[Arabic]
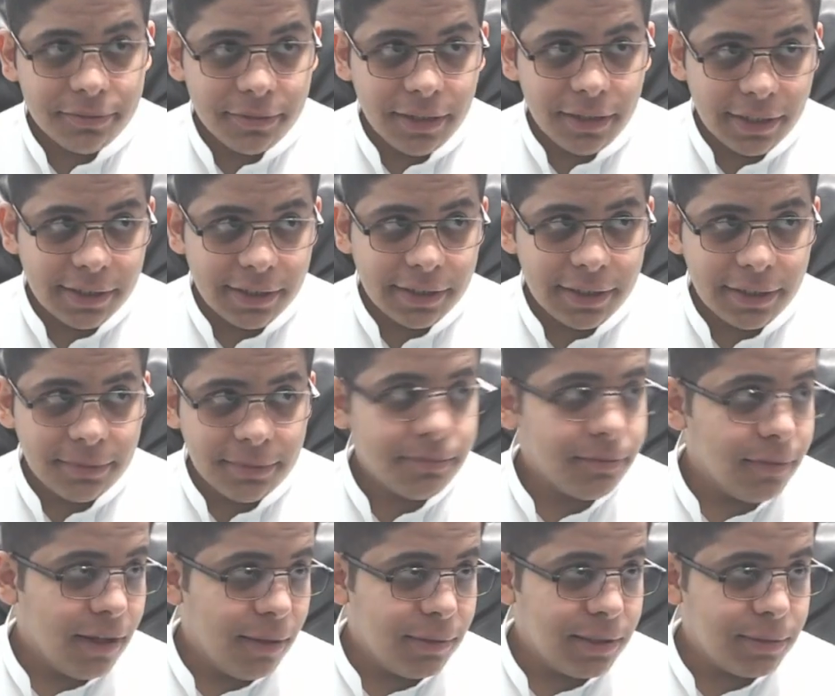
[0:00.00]
ايش اجيب؟
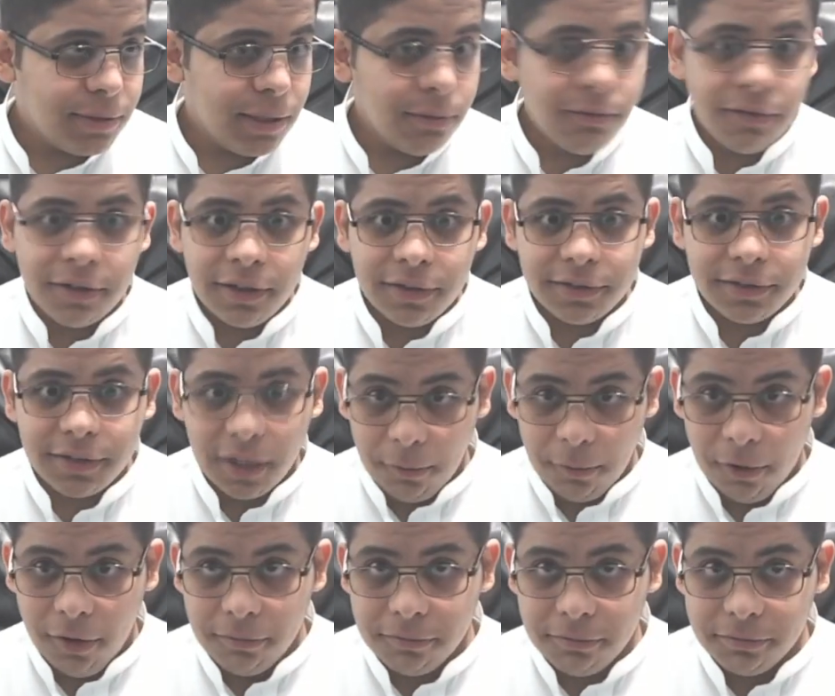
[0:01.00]
اجيب شيء مفيد، شيء
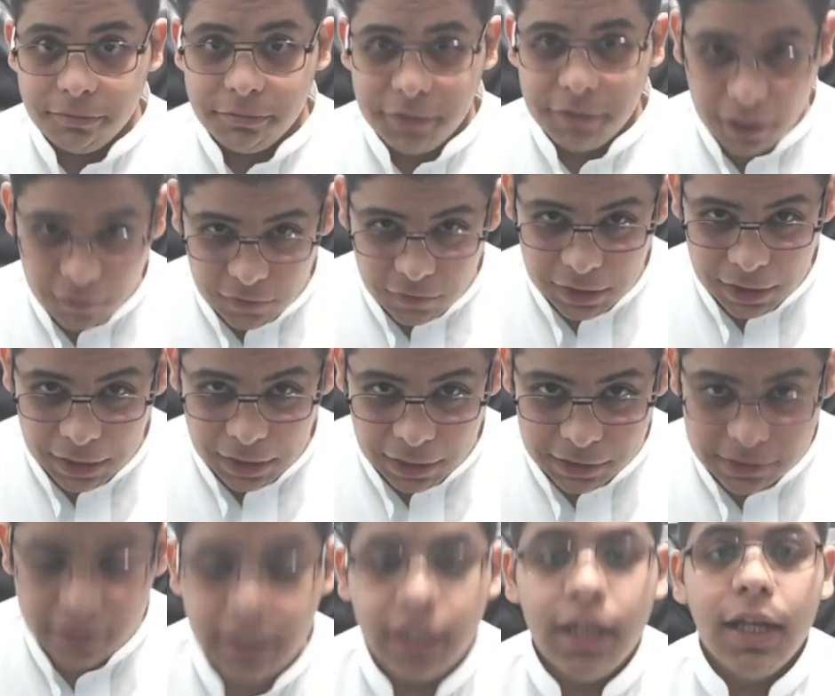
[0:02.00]
مهم، شيء يفيد
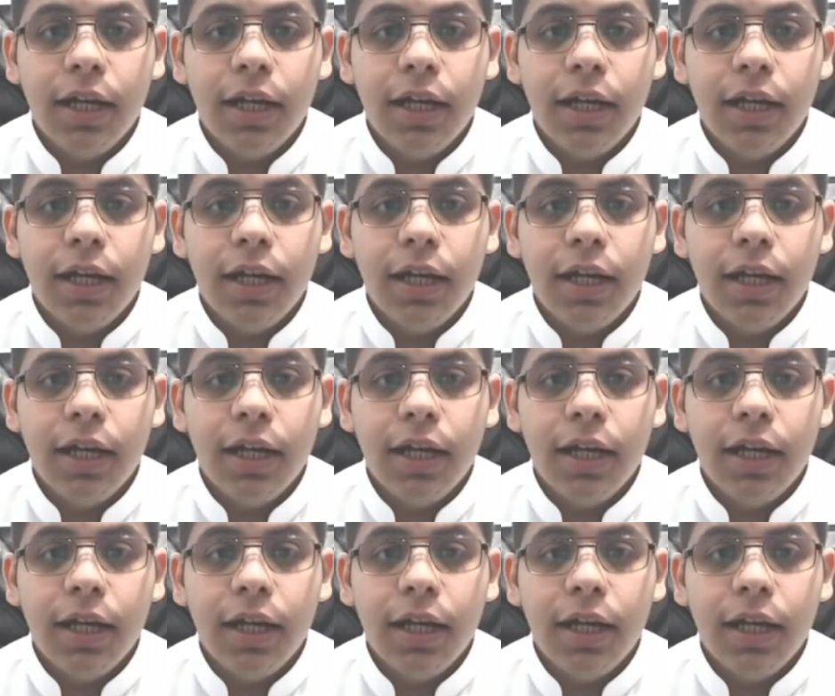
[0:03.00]
الناس.